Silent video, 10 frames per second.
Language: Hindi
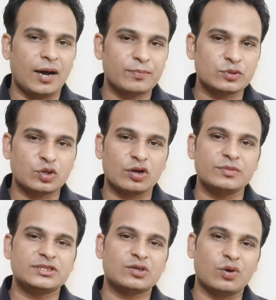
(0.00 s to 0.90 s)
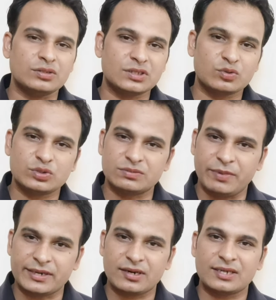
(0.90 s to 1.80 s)
आपको दोनों में से कौन सा कोर्स
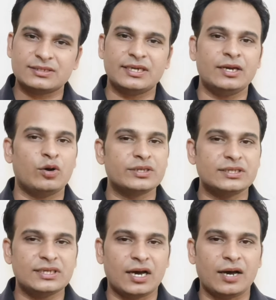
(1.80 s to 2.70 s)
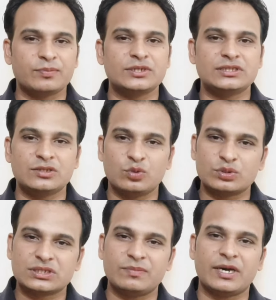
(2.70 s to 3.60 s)
बेटर लगता है और यदि आप किसी
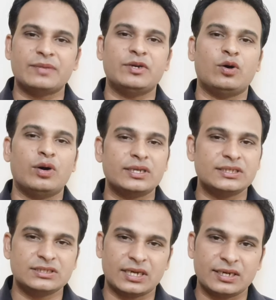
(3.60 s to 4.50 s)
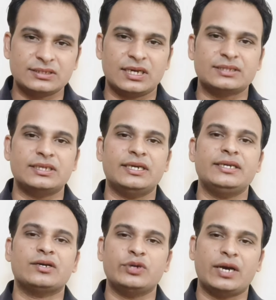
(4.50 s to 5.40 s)
कोर्स के बारे में और अधिक जानना चाहते हैं
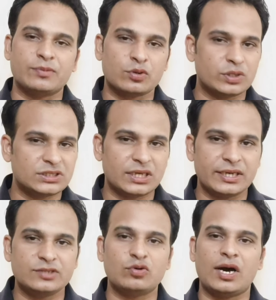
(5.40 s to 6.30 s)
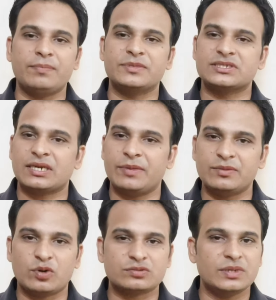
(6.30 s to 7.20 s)
या कोई आपको क्वेश्चन है तो आप मेरे से
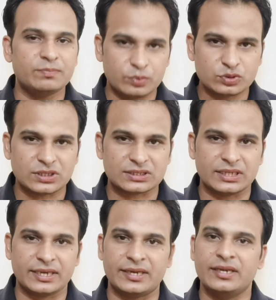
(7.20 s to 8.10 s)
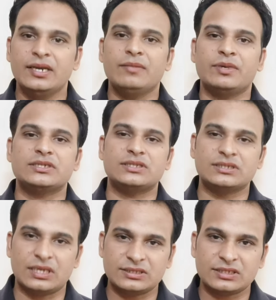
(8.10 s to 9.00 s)
कमेंट बॉक्स में पूछ सकते हैं मैं जितने
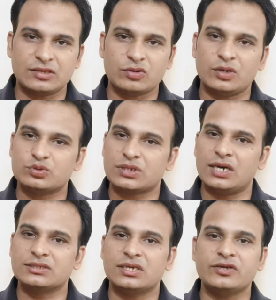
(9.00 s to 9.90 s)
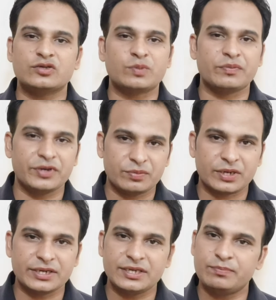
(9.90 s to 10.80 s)
जल्द से जल्द होगा उसका आंसर या उस पर वीडियो
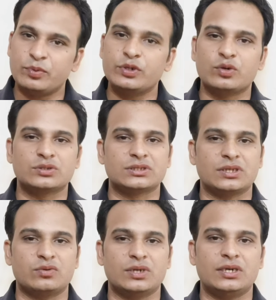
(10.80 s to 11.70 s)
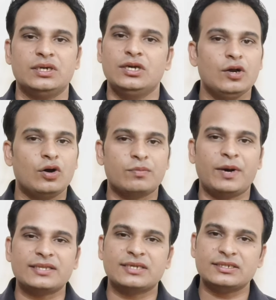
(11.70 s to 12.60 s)
बनाने की पूरी कोशिश करूंगा और
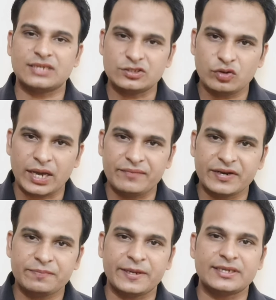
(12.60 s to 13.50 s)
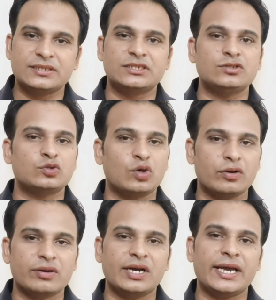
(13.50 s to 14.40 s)
बात करें साथियों एवरेज पैकेज की तो
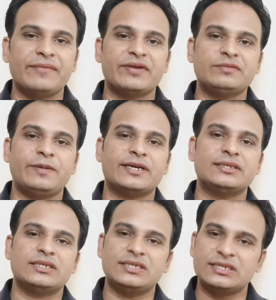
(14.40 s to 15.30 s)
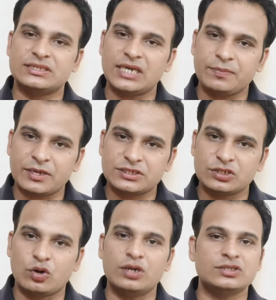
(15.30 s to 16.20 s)
दोनों का एवरेज पैकेज यदि किसी आप अच्छे
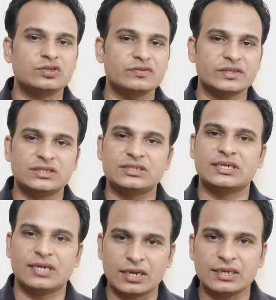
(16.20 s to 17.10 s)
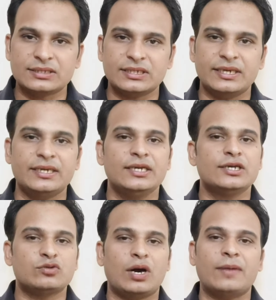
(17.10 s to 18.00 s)
कॉलेज यूनिवर्सिटी से कर लेते हैं
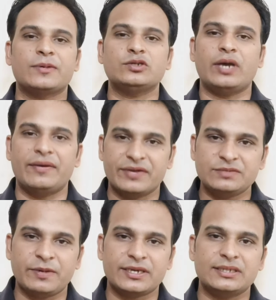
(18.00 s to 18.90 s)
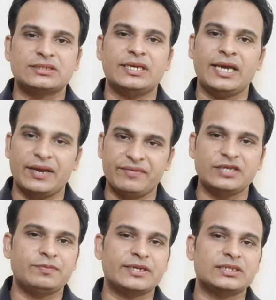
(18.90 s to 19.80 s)
तो आपका जो एवरेज पैकेज है
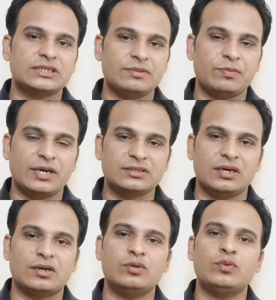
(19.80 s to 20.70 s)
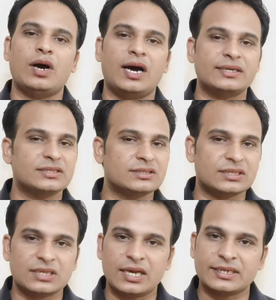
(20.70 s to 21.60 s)
एवरेज पैकेज की मैं बात कर रहा हूँ वो आठ से
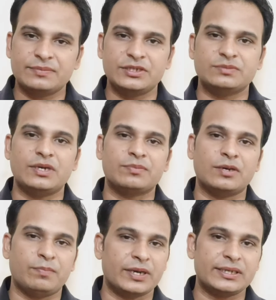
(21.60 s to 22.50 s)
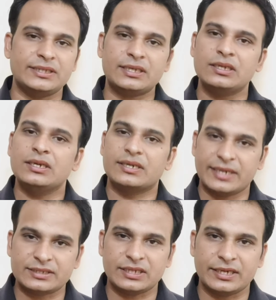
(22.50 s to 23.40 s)
दस लाख के बीच में आपका पर ईयर
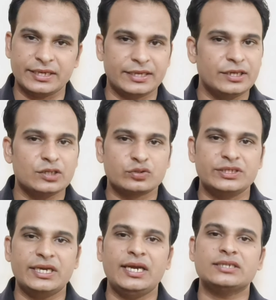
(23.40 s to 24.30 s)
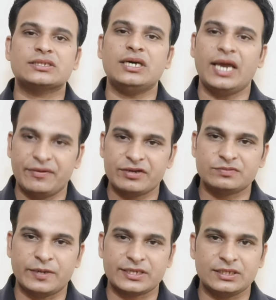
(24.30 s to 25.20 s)
रहता है तो ये है इसका
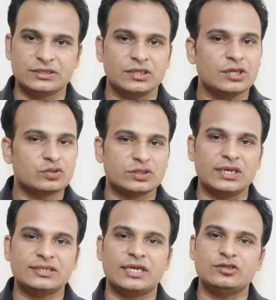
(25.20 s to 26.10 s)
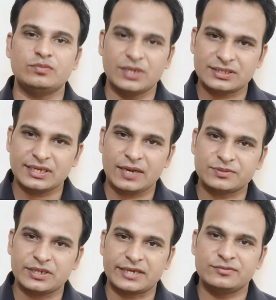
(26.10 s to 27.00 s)
एवरेज पैकेज तो चलिए साथियों मिलते हैं
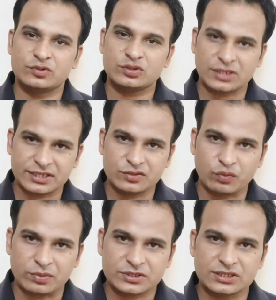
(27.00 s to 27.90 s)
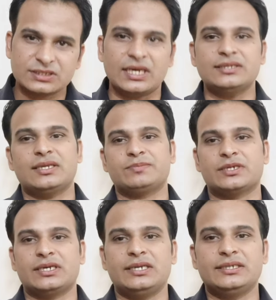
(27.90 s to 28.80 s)
आपसे नेक्स्ट न्यूज तरह की इन्फॉर्मेशन के साथ तब
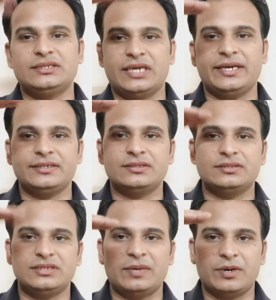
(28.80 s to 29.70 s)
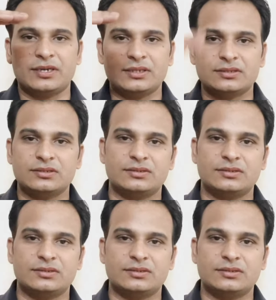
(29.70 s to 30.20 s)
तक के लिए जय हिंद जय भारत